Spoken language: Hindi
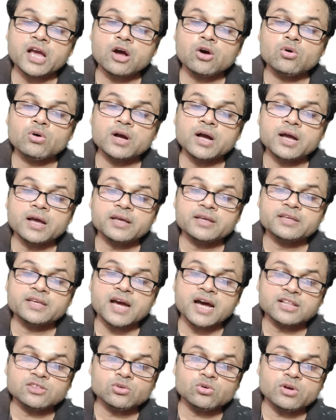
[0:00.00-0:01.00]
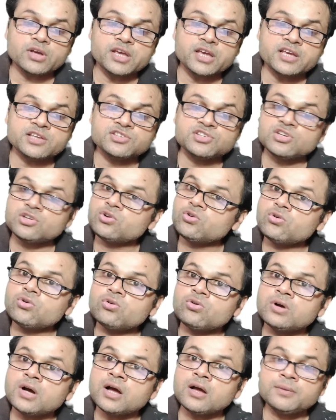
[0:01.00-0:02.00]
क्या होगा या तो ए जीरो
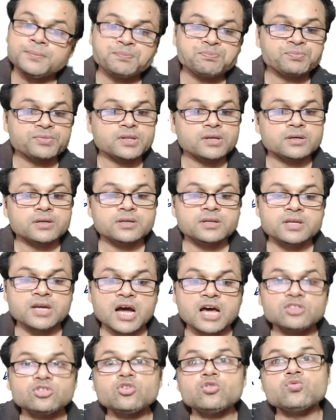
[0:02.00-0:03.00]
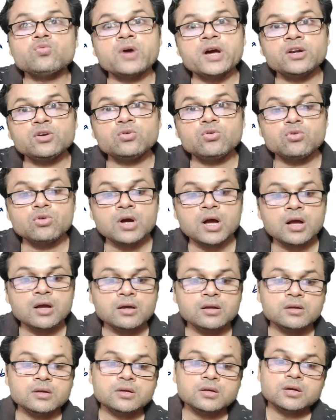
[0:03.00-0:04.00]
होगा या तो वन होगा
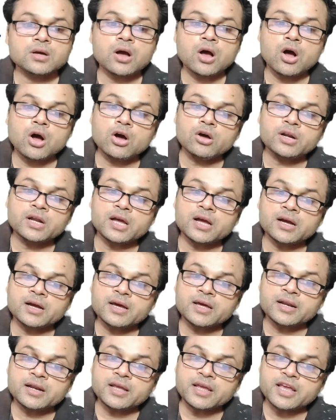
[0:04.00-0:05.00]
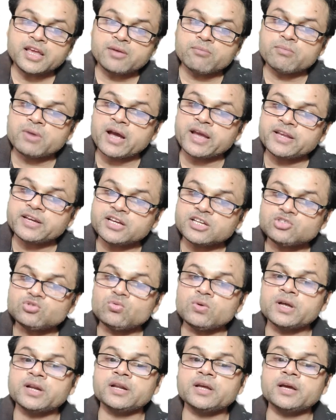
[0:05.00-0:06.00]
और अगर ए माइनस
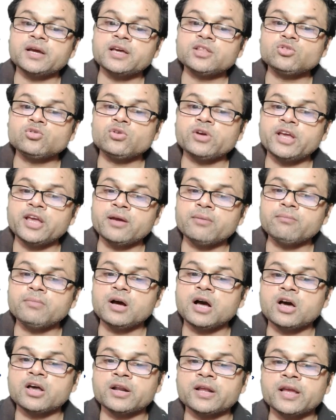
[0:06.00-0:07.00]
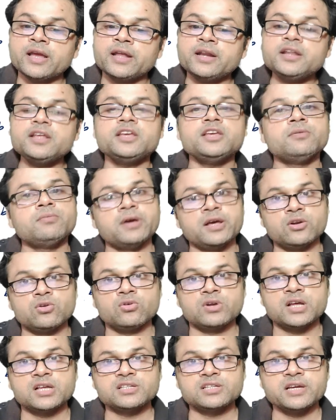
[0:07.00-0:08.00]
वन है तो एम और एन इवेन
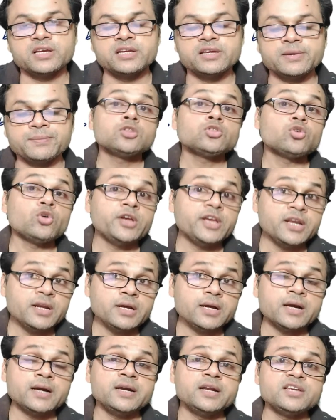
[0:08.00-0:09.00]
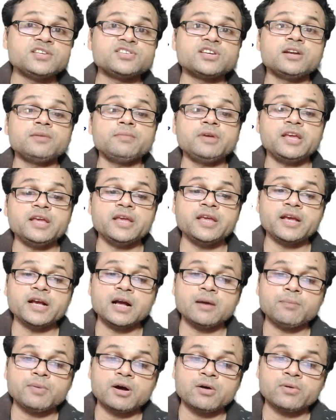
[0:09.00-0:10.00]
होना चाहिए तो इन कंडीशन में ए
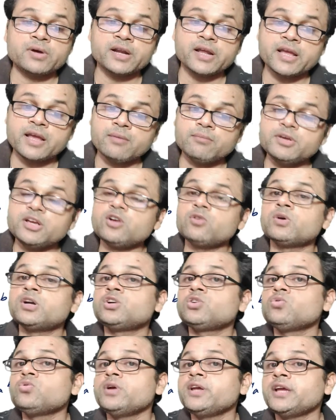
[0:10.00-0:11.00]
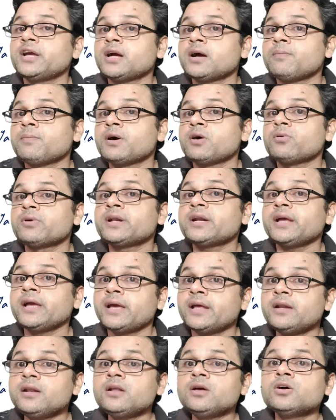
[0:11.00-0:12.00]
का पावर एम इक्वल टू ए का पावर
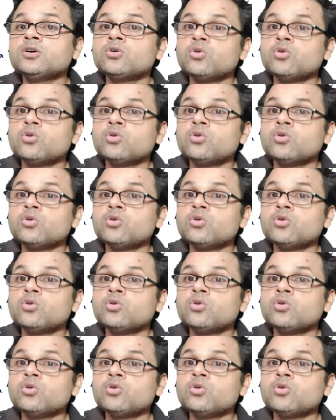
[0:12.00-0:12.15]
एन